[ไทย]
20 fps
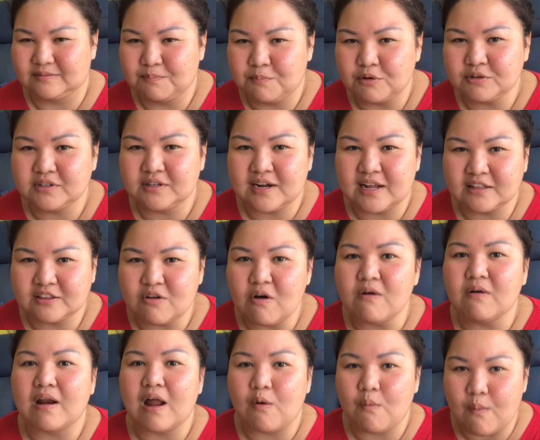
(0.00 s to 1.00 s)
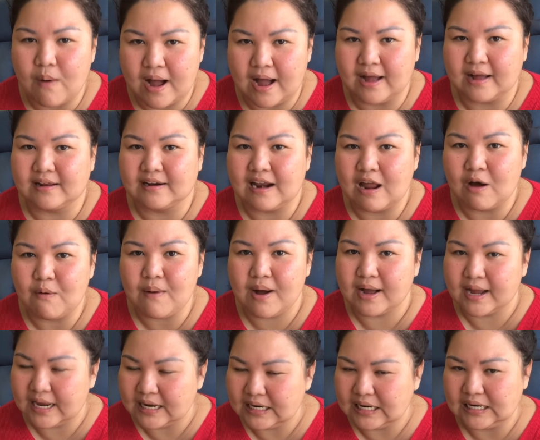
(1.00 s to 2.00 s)
เพราะฉะนั้นต้องระวังระวัง
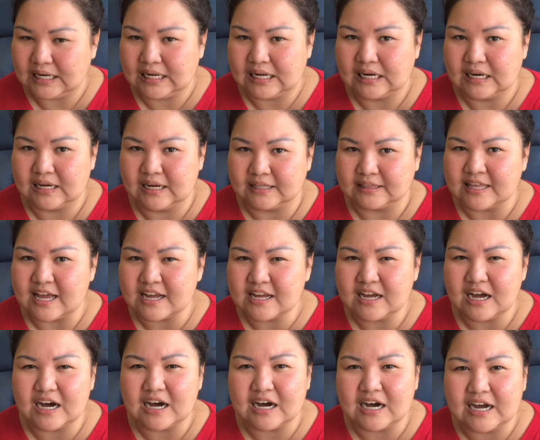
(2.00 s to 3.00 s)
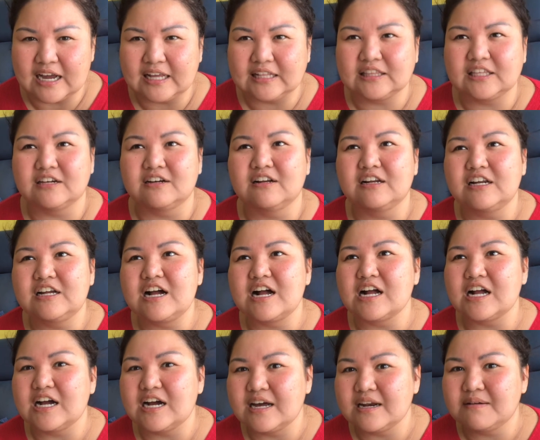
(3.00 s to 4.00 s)
ให้ดี ๆ เลย ถ้าเอ่ยถึงเรื่อง
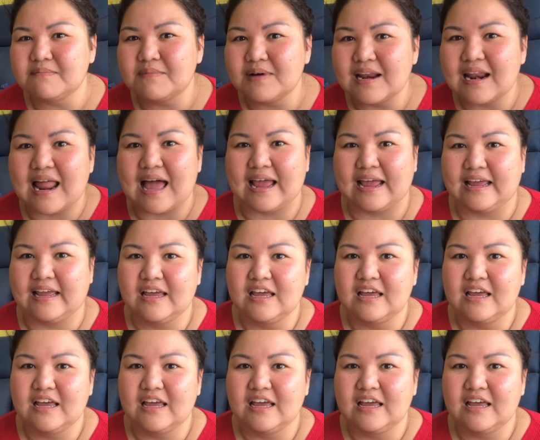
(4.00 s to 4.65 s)
เงินเมื่อไหร่